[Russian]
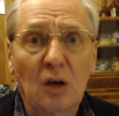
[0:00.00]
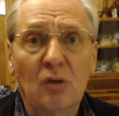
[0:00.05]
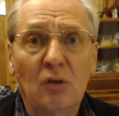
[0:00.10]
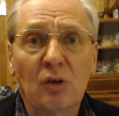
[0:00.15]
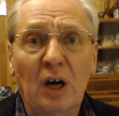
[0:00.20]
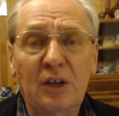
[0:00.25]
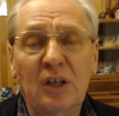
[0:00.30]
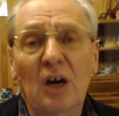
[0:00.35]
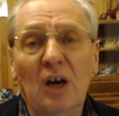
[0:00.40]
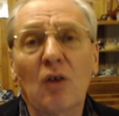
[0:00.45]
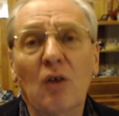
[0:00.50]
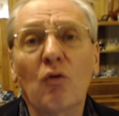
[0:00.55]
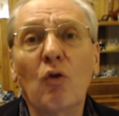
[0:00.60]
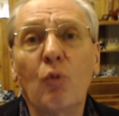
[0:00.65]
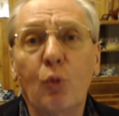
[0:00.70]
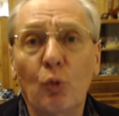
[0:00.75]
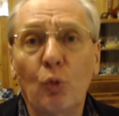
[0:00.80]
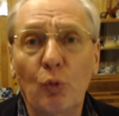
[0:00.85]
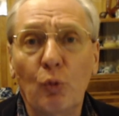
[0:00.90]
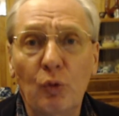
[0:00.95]
хотя
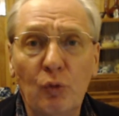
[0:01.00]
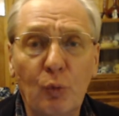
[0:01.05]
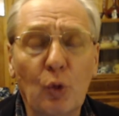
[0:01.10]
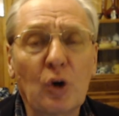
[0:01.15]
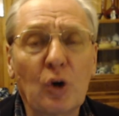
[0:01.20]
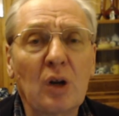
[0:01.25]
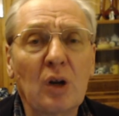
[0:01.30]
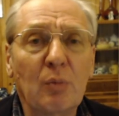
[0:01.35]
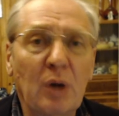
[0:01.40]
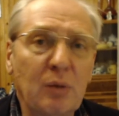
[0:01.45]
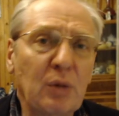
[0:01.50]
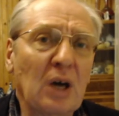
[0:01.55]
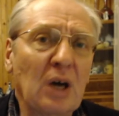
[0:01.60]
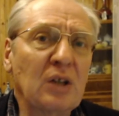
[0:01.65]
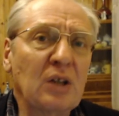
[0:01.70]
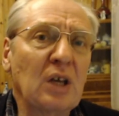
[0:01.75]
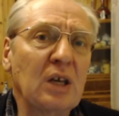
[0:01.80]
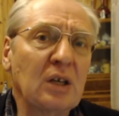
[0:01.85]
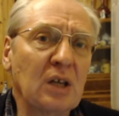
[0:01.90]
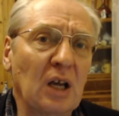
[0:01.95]
в упорной борьбе
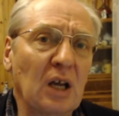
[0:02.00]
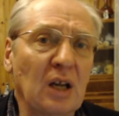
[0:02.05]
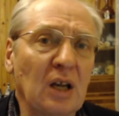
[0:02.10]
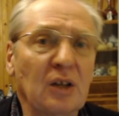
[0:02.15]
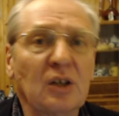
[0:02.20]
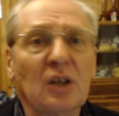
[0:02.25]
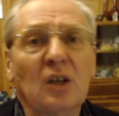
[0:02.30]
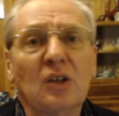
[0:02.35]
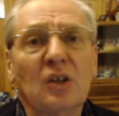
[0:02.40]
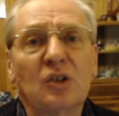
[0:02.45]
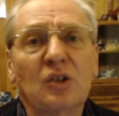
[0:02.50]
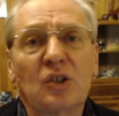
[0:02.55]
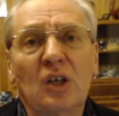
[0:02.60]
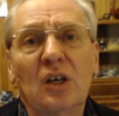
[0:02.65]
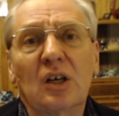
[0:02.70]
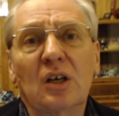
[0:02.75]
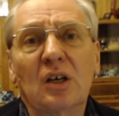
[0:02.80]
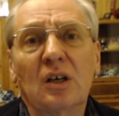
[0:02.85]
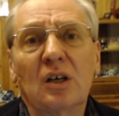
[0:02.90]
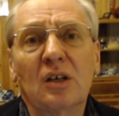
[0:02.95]
она играла, с,
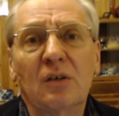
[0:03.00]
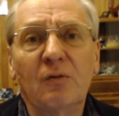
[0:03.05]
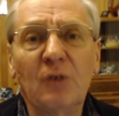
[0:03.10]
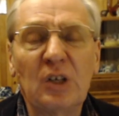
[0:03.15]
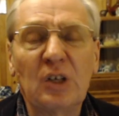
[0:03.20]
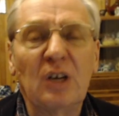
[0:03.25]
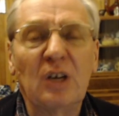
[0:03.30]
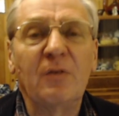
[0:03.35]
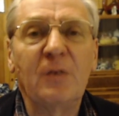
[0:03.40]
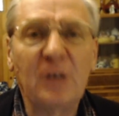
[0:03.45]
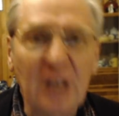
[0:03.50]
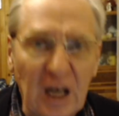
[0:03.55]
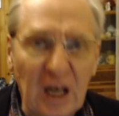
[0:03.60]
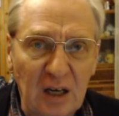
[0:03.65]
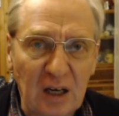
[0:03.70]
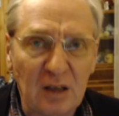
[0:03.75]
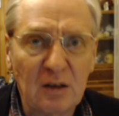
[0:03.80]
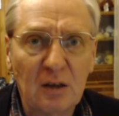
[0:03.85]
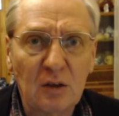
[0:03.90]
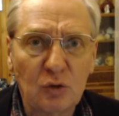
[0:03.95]
э, вышла в
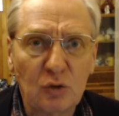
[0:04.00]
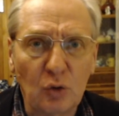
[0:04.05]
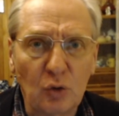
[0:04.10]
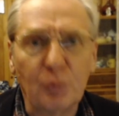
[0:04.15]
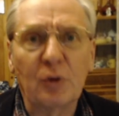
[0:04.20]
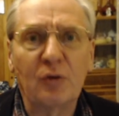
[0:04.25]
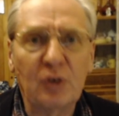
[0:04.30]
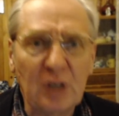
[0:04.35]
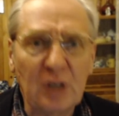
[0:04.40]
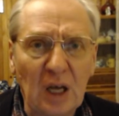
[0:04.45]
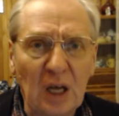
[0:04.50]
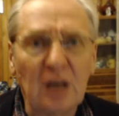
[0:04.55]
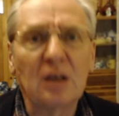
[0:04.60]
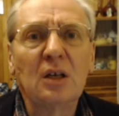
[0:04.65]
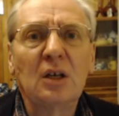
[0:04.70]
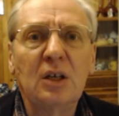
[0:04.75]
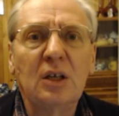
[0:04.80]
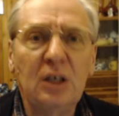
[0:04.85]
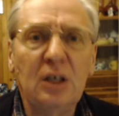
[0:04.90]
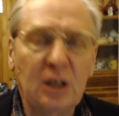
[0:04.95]
финал, суперфинал,
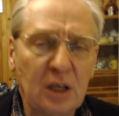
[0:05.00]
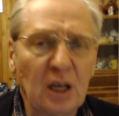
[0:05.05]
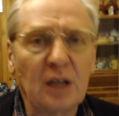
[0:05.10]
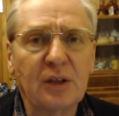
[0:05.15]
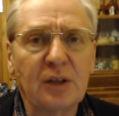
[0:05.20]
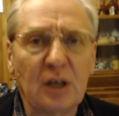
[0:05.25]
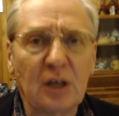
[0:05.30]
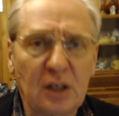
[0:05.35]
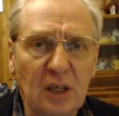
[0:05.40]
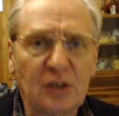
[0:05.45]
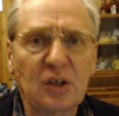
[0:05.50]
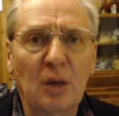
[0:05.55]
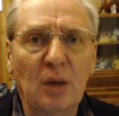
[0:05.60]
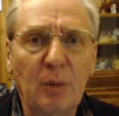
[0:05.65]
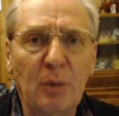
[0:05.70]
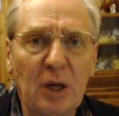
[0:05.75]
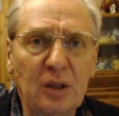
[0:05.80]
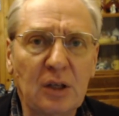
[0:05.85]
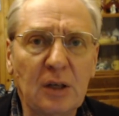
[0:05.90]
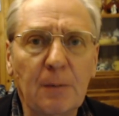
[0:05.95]
и играла тогда с
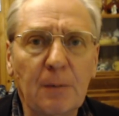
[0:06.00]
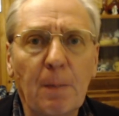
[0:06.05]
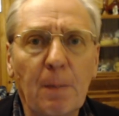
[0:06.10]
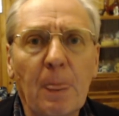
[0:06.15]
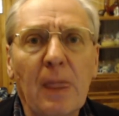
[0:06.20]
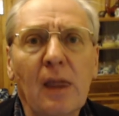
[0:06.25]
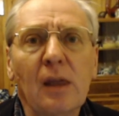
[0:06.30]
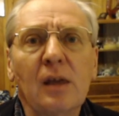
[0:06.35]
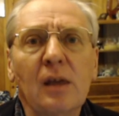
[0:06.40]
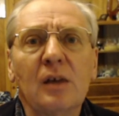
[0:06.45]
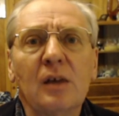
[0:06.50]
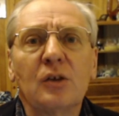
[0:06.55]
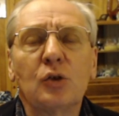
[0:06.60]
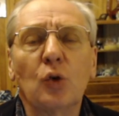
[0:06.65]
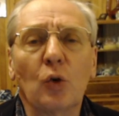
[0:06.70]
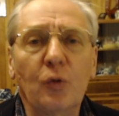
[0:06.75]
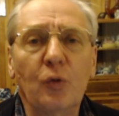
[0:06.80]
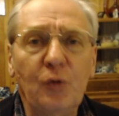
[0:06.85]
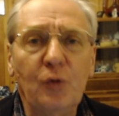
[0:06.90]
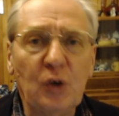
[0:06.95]
командой
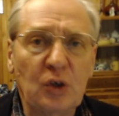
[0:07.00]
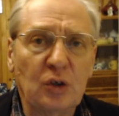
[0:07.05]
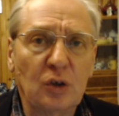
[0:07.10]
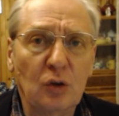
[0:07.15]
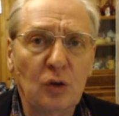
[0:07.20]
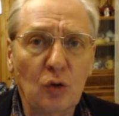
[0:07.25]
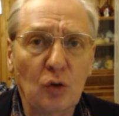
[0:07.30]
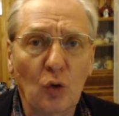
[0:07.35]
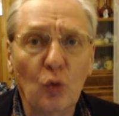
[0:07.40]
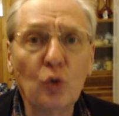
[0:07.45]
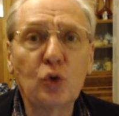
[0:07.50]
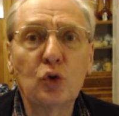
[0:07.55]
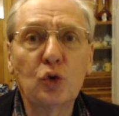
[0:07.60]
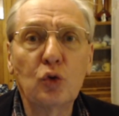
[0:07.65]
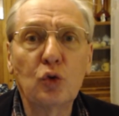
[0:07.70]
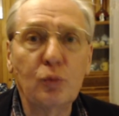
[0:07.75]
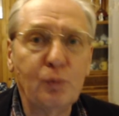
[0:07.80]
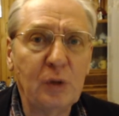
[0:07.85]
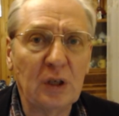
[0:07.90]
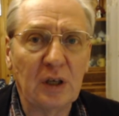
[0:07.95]
Stockfish, но
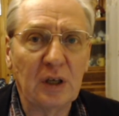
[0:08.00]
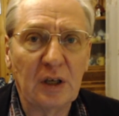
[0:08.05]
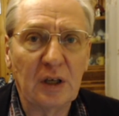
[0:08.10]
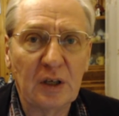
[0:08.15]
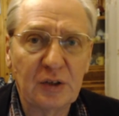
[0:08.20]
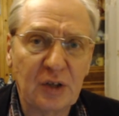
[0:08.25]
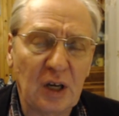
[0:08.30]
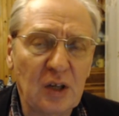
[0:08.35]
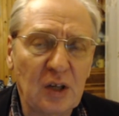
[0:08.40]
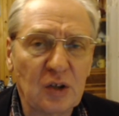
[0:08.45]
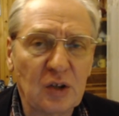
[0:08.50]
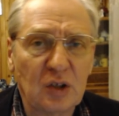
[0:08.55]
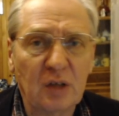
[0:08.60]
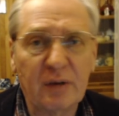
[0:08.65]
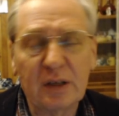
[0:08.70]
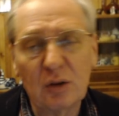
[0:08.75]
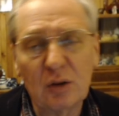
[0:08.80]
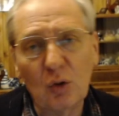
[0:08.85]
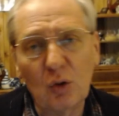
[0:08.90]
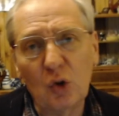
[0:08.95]
уступила с разницей в
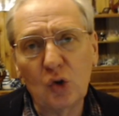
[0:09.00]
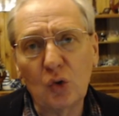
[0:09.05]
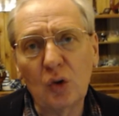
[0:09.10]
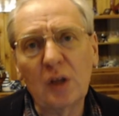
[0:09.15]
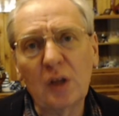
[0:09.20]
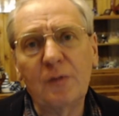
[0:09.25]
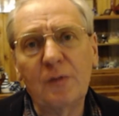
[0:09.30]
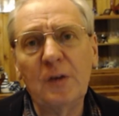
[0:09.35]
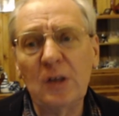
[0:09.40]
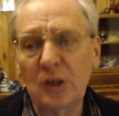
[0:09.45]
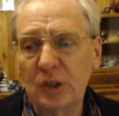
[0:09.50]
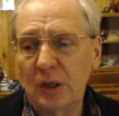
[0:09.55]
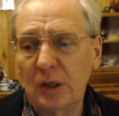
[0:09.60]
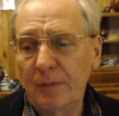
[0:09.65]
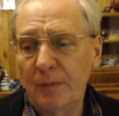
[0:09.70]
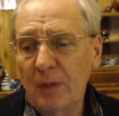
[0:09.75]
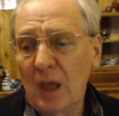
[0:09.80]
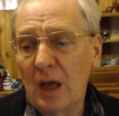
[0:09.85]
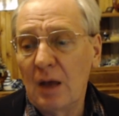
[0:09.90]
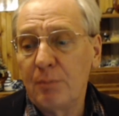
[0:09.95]
одно очко на
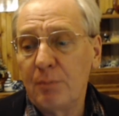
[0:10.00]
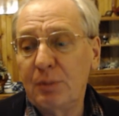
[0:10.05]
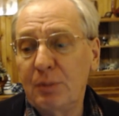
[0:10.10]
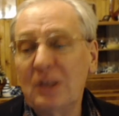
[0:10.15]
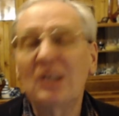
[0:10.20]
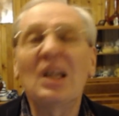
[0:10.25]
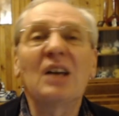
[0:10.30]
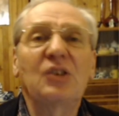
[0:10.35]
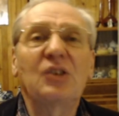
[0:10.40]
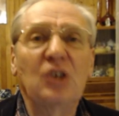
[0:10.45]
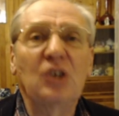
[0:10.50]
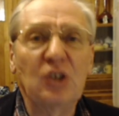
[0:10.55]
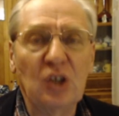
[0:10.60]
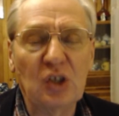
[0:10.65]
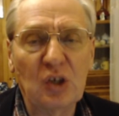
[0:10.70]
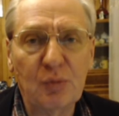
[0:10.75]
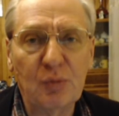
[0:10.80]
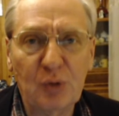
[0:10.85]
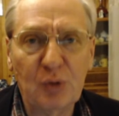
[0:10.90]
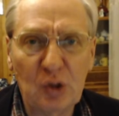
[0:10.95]
финише.
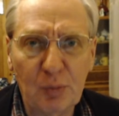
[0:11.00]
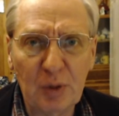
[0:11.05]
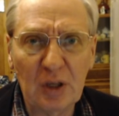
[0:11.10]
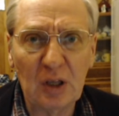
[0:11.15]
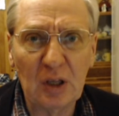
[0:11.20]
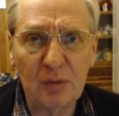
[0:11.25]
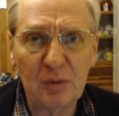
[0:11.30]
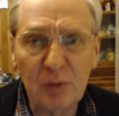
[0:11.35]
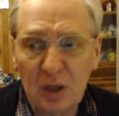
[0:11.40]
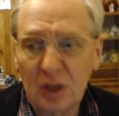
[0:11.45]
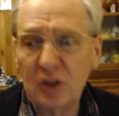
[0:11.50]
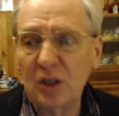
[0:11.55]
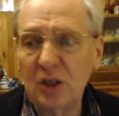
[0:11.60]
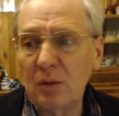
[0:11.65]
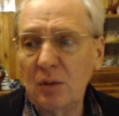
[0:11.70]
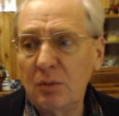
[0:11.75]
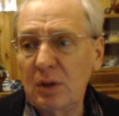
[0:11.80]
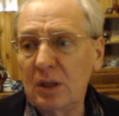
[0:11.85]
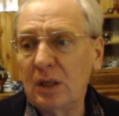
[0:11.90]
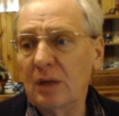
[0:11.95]
15-й чемпионат мира,
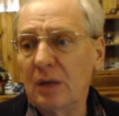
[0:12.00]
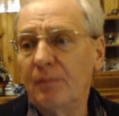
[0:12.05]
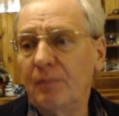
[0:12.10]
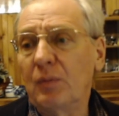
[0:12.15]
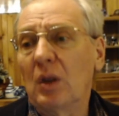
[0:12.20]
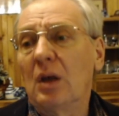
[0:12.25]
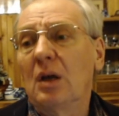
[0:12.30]
тем не менее,